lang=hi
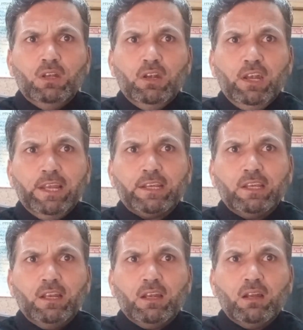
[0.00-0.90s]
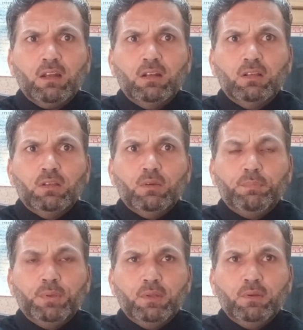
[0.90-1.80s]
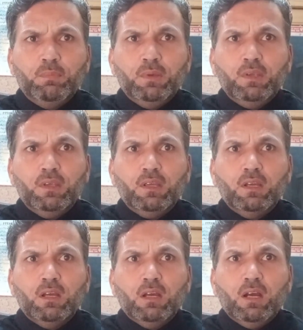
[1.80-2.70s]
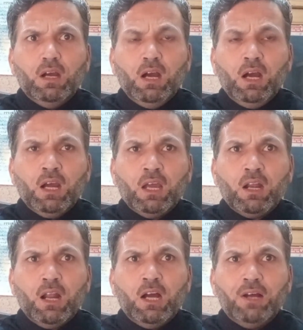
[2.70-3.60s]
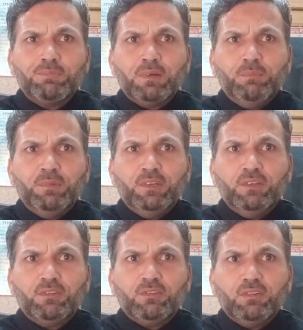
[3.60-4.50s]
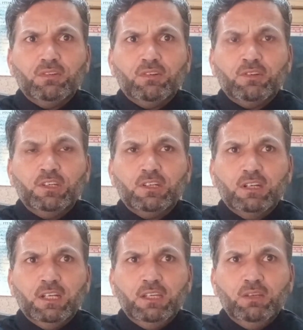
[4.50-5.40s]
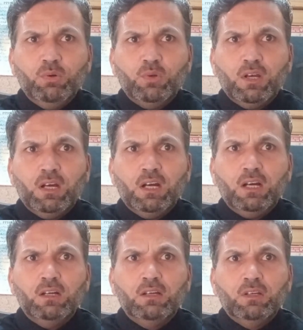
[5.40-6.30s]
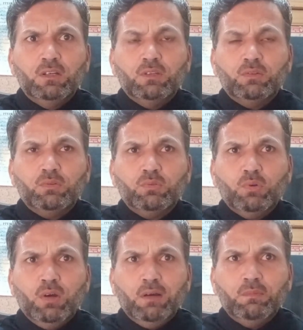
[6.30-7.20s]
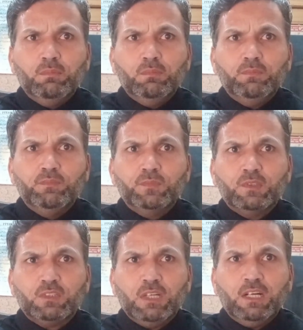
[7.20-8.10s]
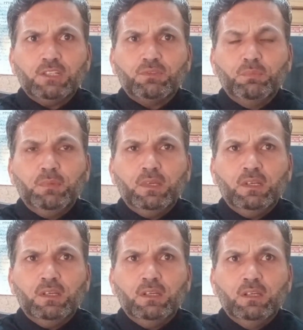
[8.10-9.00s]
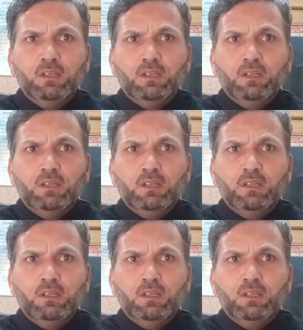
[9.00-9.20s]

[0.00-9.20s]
लेकिन फिर भी अगर आपका मरीज़ ठीक नहीं हो रहा तो हम साथ में